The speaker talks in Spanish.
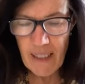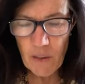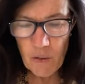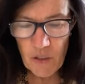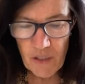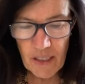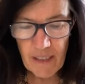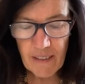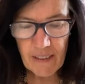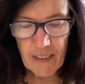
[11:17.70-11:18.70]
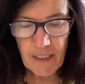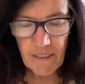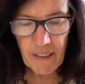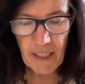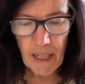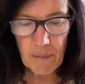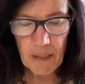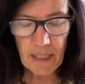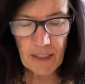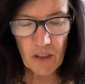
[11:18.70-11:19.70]
Hace algunos días escribí a
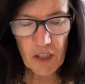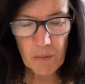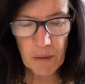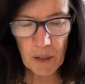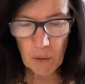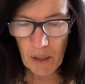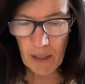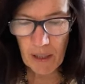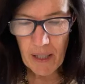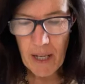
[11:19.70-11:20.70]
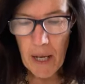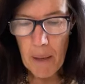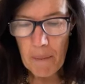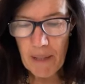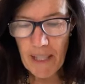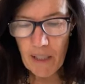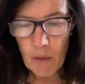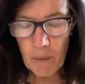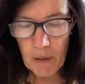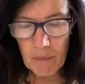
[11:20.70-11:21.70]
mi director espiritual
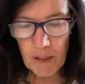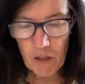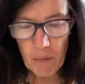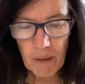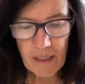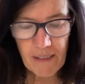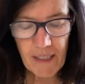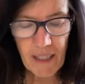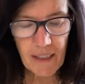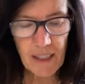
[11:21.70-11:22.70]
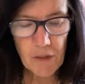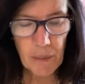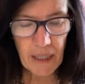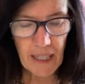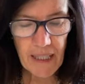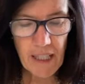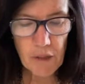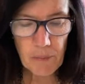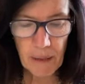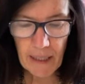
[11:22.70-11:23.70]
pidiendo permiso para ciertas
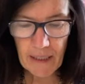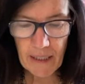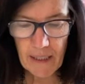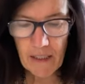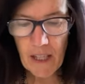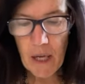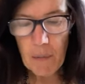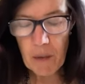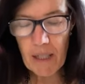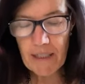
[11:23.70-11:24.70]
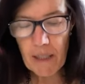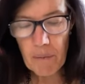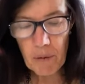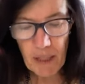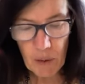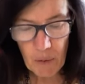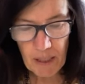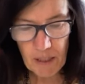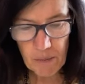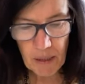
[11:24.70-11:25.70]
pequeñas prácticas por el tiempo de la
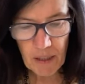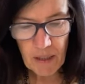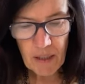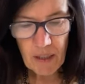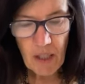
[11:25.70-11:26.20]
cuaresma.